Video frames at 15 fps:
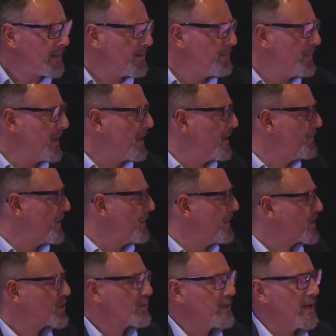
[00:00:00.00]
Bien, el
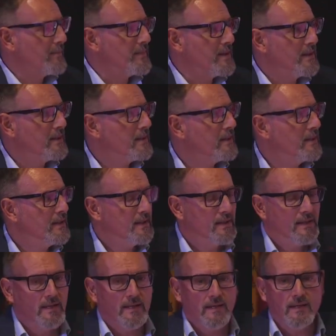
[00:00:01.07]
primer tsunami
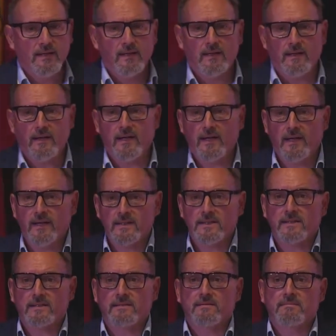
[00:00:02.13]

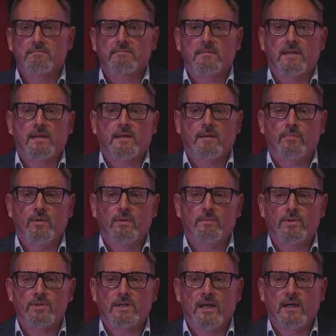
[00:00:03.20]
es el que
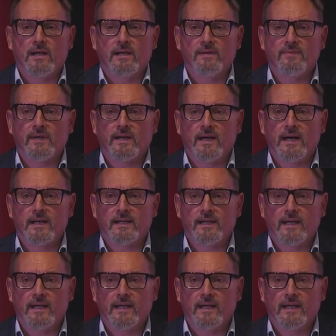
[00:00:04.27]
podemos calificar de